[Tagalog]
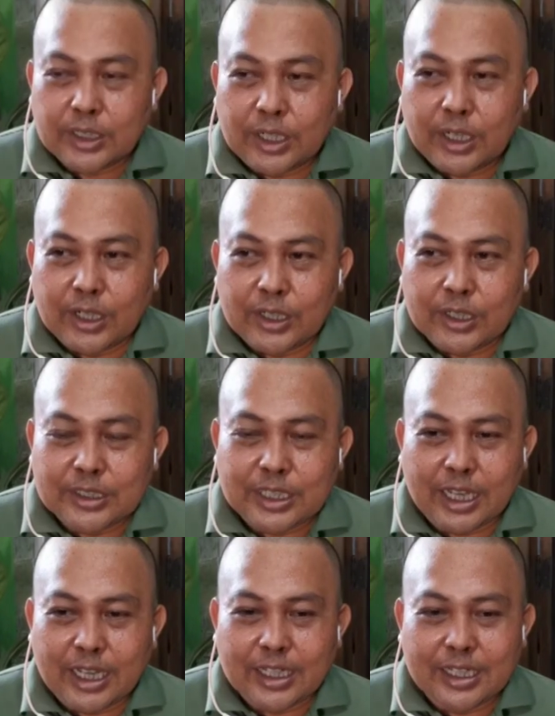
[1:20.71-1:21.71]
Oh,
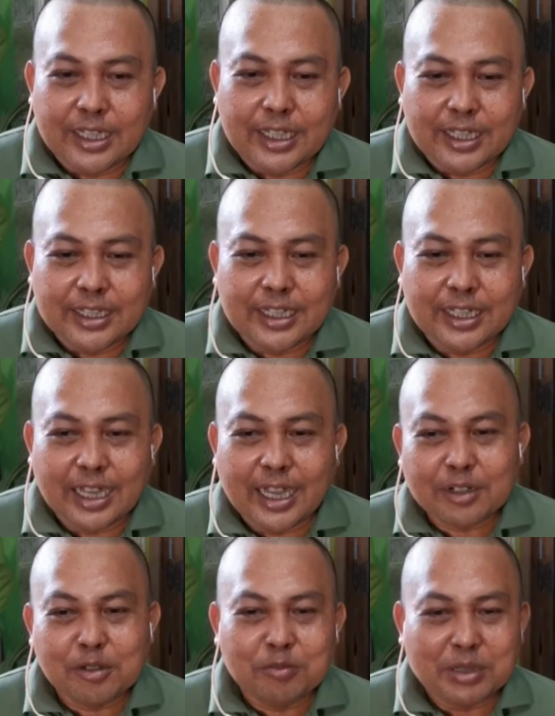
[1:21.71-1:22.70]
sa
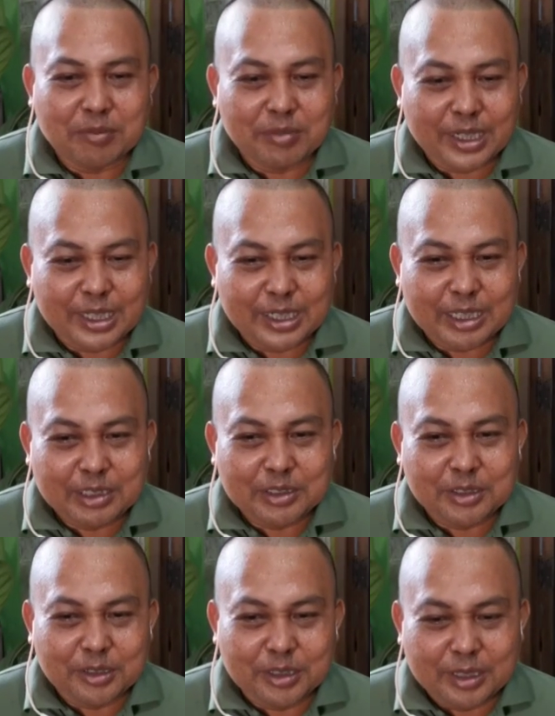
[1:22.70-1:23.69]
akong
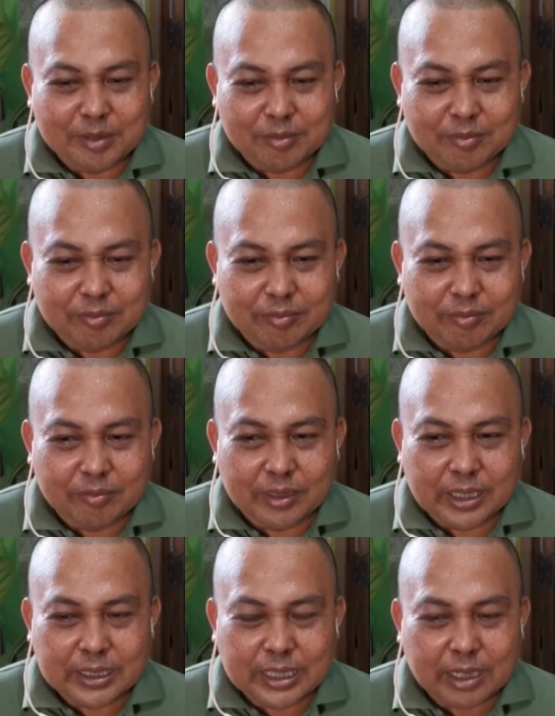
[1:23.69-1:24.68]
papakaniadto nga
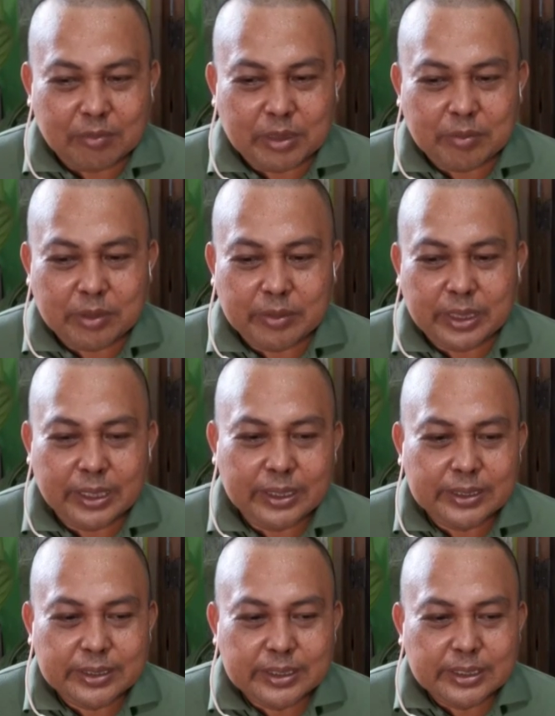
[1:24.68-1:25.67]
gagmay pa mi. Eh
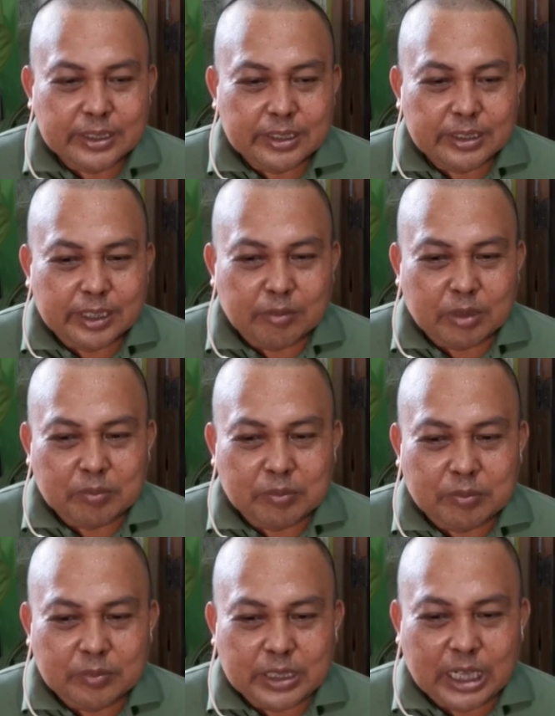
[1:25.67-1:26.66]
kaya
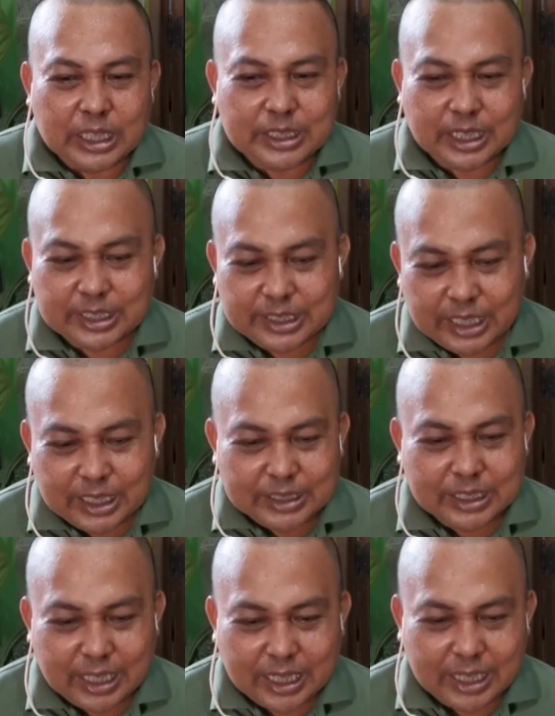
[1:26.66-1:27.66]
dala siyag tiil
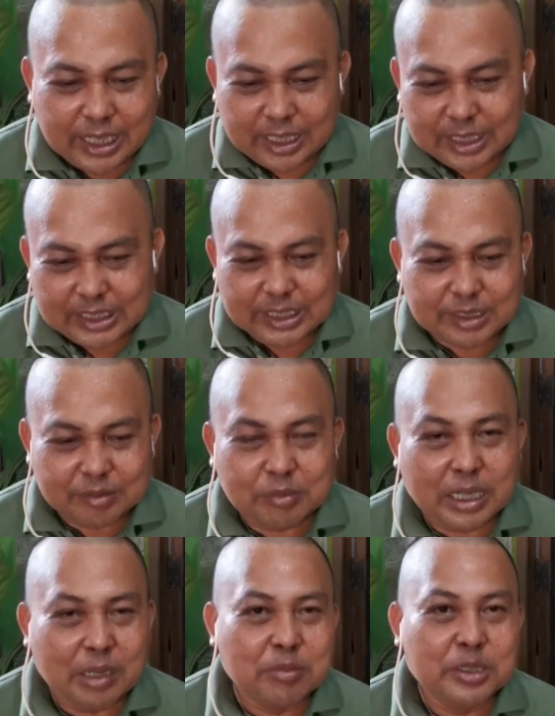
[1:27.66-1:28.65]
sa
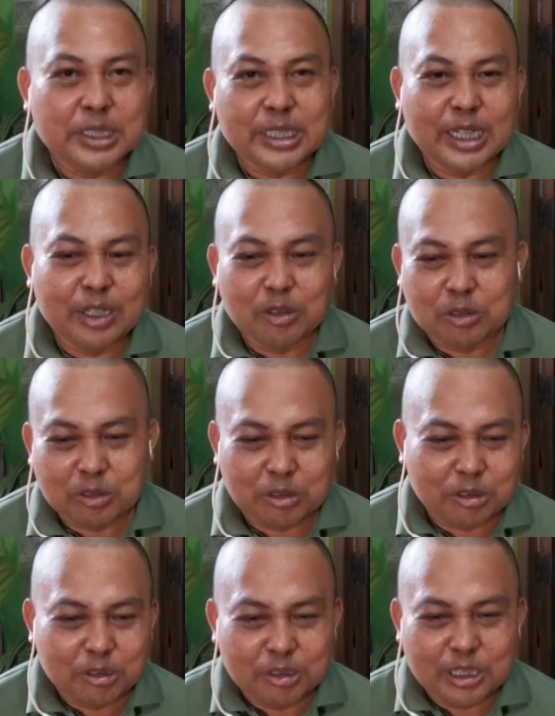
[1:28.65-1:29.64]
baboy, iyang
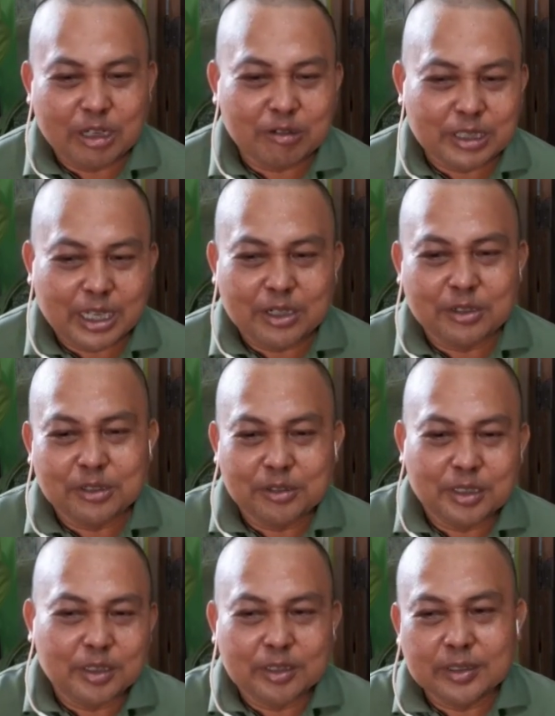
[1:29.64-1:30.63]
lutoon, lauyahon.
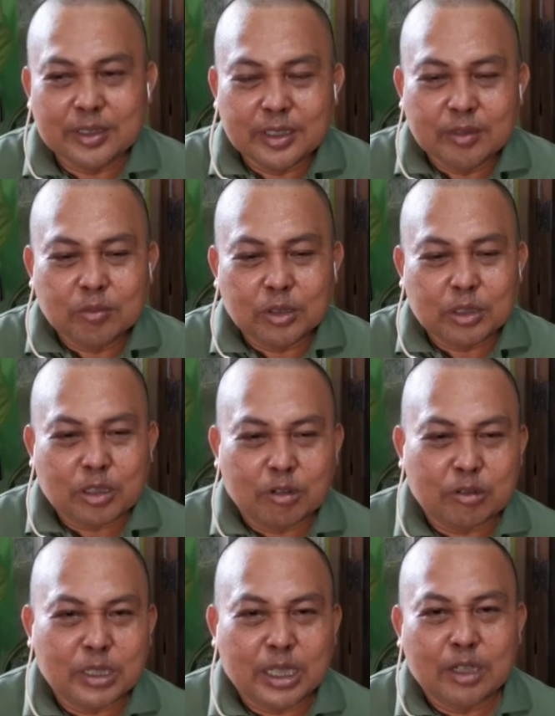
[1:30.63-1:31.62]
Puta
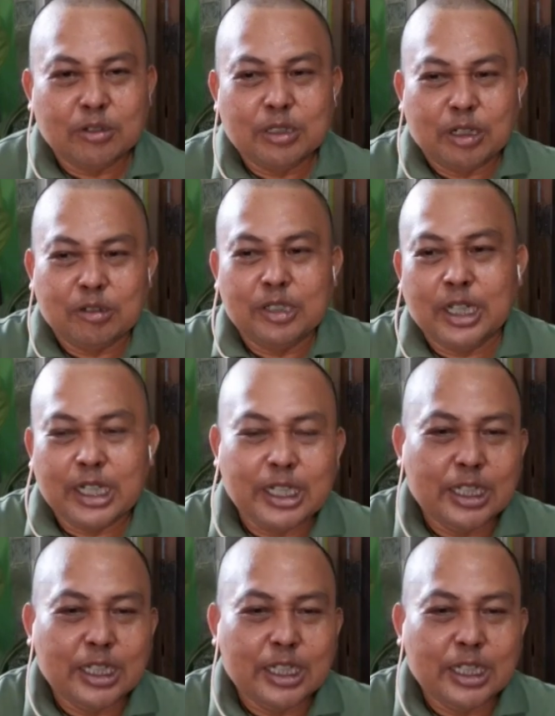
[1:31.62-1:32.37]
takong nahon ako na.